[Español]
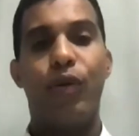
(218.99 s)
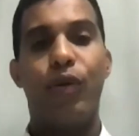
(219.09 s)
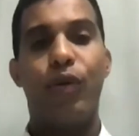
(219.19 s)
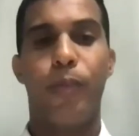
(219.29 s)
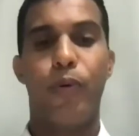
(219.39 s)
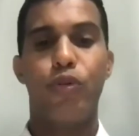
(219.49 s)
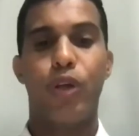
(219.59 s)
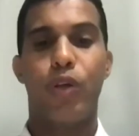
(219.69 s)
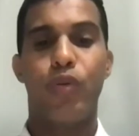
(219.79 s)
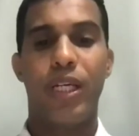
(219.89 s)
él se
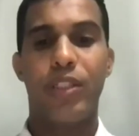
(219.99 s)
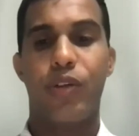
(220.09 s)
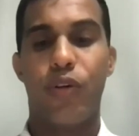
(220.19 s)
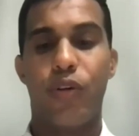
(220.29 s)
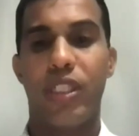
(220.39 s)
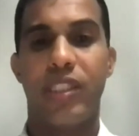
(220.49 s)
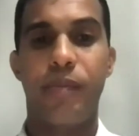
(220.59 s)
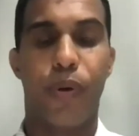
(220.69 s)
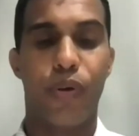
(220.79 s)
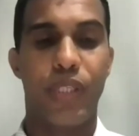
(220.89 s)
propuso algunas cosas
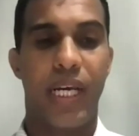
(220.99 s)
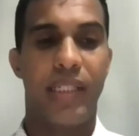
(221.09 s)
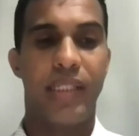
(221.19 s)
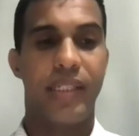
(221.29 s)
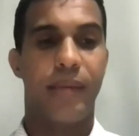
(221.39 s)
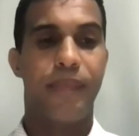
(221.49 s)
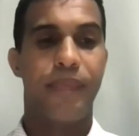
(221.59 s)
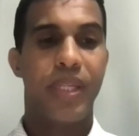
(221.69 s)
importantes.